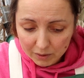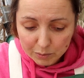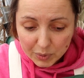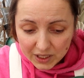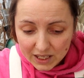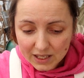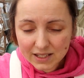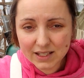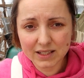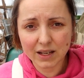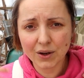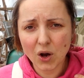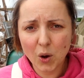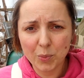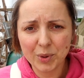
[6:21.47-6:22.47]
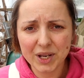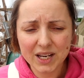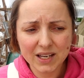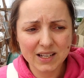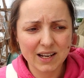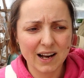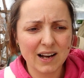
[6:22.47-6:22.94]
Puis c'est encore
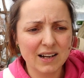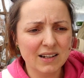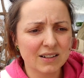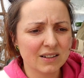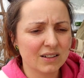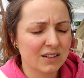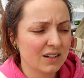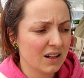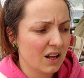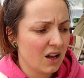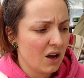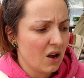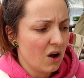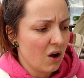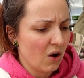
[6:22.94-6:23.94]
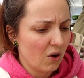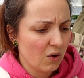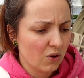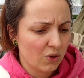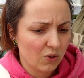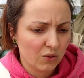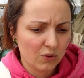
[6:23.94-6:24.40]
pire quand
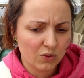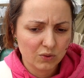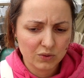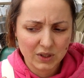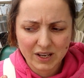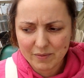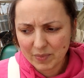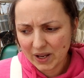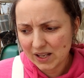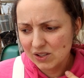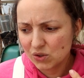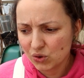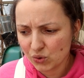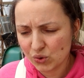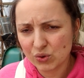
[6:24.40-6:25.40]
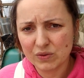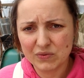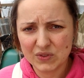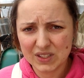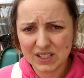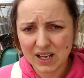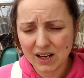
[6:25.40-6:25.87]
on est presque
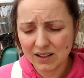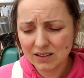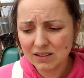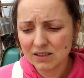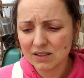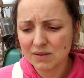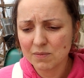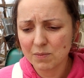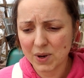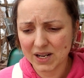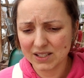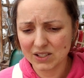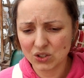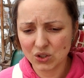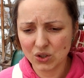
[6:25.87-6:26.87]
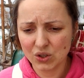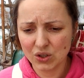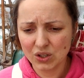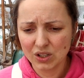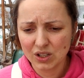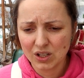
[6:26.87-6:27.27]
autosuffisant parce que,